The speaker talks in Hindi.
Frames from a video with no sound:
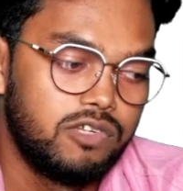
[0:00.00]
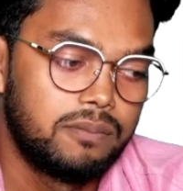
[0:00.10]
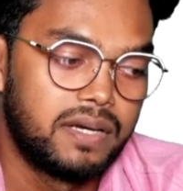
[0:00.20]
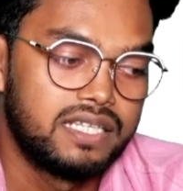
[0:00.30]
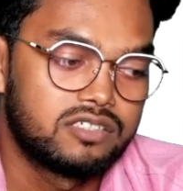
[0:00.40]
कि
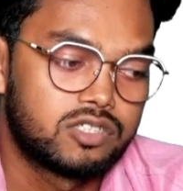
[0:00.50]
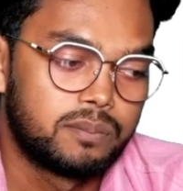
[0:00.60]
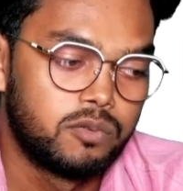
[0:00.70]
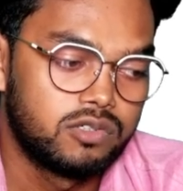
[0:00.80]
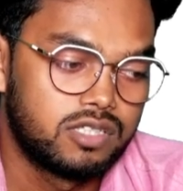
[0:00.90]
विल बैलेंस
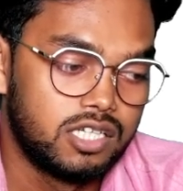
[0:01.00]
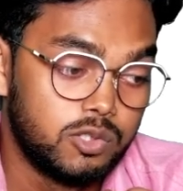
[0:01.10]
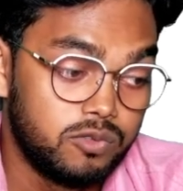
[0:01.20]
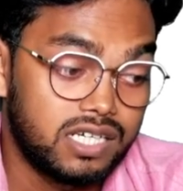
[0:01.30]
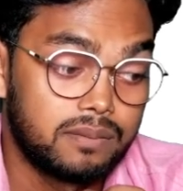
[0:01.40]
सपोर्ट द
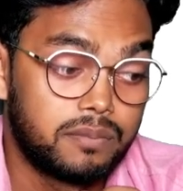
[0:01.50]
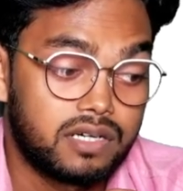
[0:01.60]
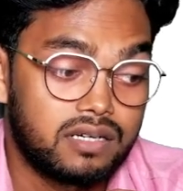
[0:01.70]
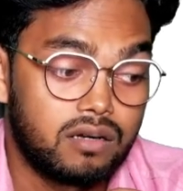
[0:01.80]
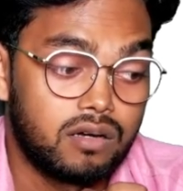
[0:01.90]
लूना
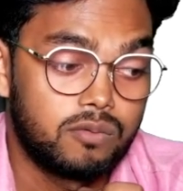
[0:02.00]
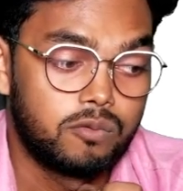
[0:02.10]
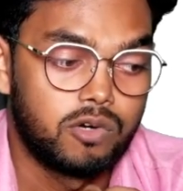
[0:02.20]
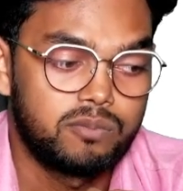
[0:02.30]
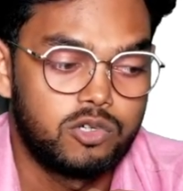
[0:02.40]
बर्न
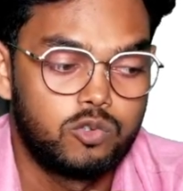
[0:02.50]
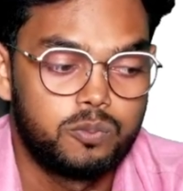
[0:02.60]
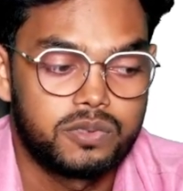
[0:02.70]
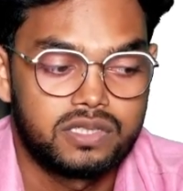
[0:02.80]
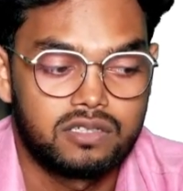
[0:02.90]
ऑफ
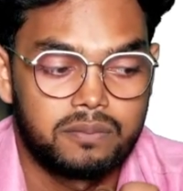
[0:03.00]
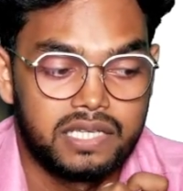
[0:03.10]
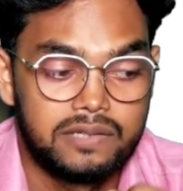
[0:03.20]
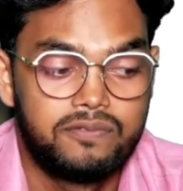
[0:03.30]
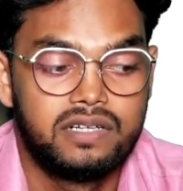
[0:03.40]
1.2 परसेंट
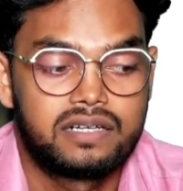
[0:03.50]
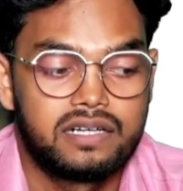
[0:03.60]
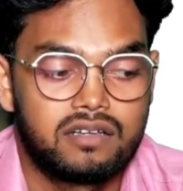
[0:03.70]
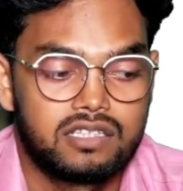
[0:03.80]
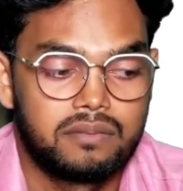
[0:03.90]
ऑफ एवरी
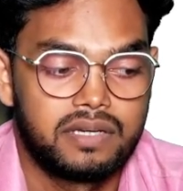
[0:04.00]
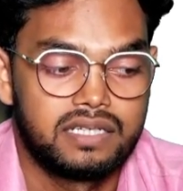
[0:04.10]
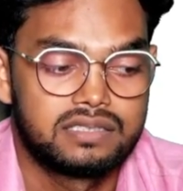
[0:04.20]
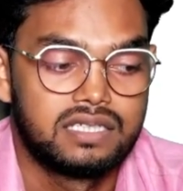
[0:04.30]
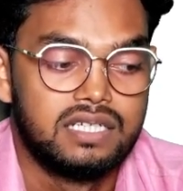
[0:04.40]
ट्रेड ऑन द
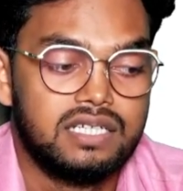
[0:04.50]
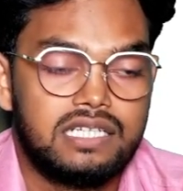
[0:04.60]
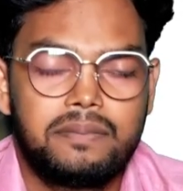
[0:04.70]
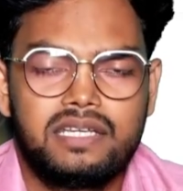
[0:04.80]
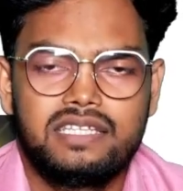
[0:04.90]
बाइनेंस
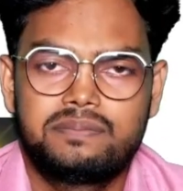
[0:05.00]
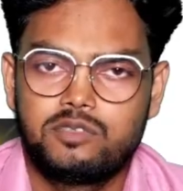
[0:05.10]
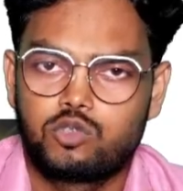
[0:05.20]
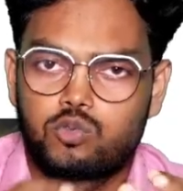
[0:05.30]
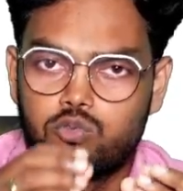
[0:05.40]
डेफिनेटली इसमें जो